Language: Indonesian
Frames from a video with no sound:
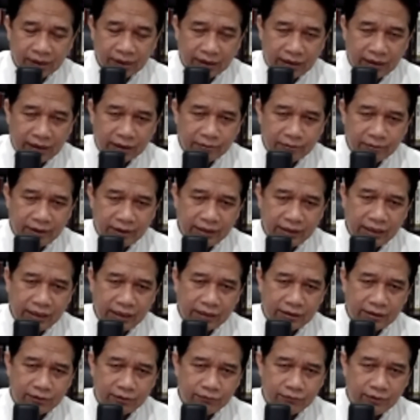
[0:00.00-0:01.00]
Nah, kemudian yang
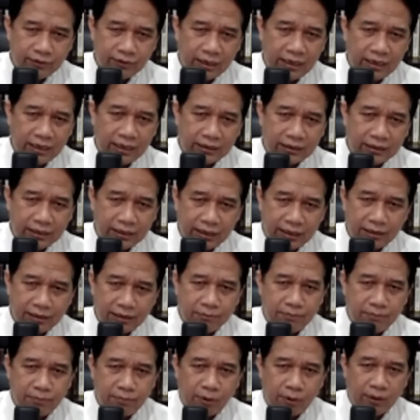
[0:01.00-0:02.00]
kedua
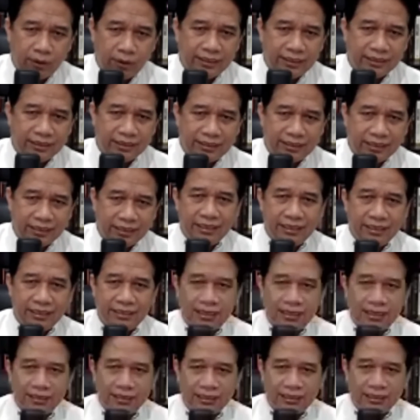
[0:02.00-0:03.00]
adalah politik
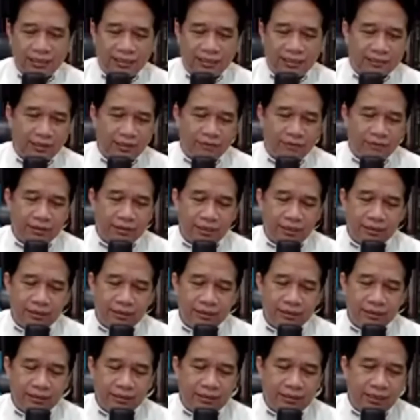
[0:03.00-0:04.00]
identitas. Kalau
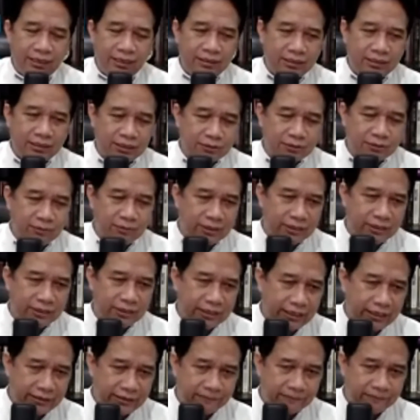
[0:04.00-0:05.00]
tadi identitas
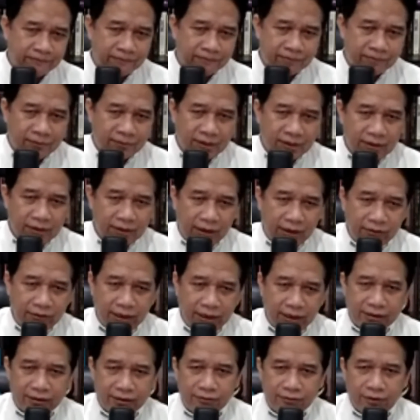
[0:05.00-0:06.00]
politik, lalu
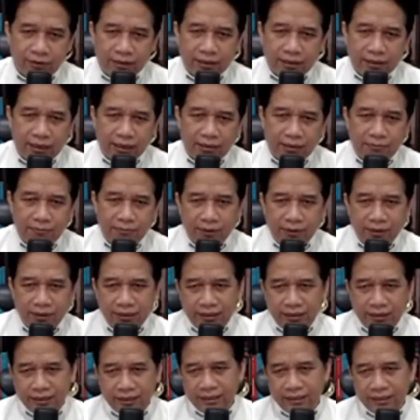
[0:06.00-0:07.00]
yang kedua adalah
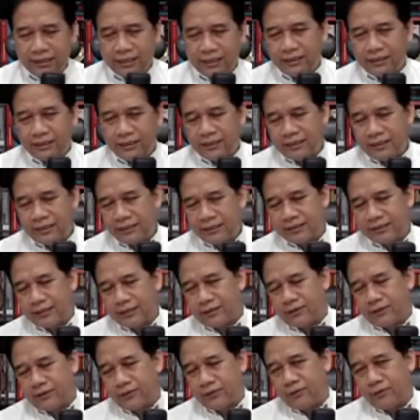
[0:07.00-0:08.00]
politik identitas
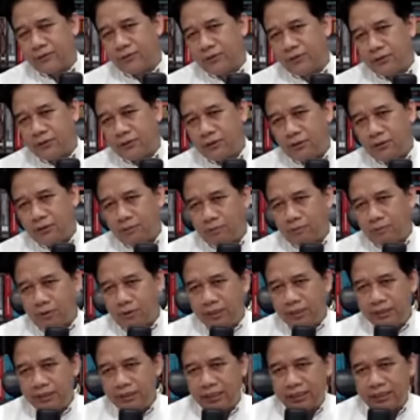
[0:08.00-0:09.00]
atau
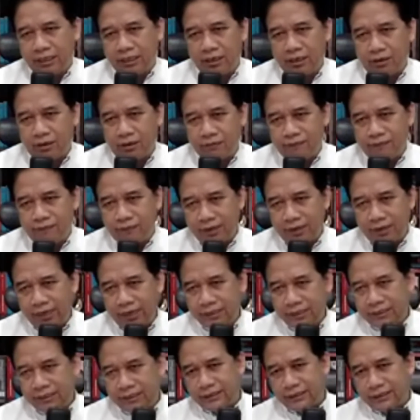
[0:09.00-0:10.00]
political of
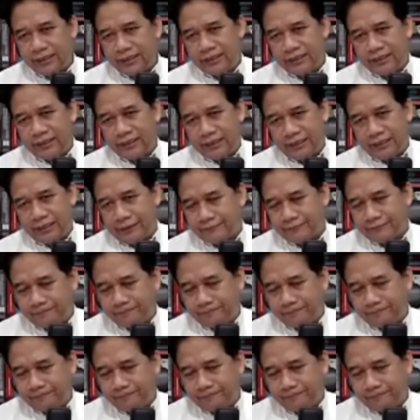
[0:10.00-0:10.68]
identity.